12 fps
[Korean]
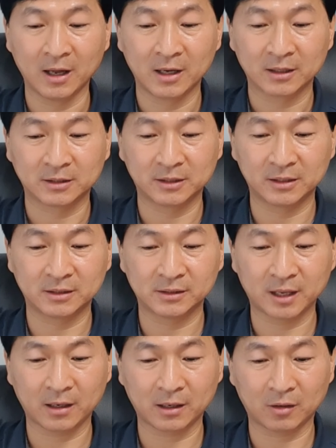그 길은
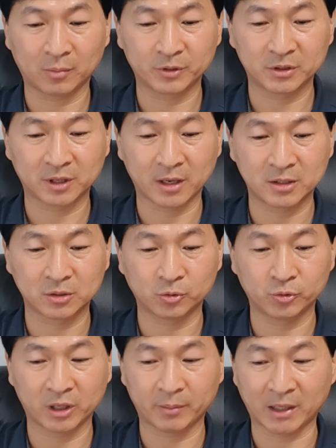생각 없는 대중을
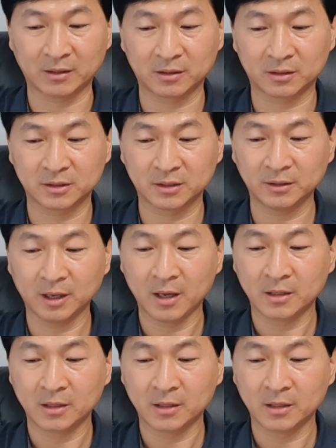위해 만들어진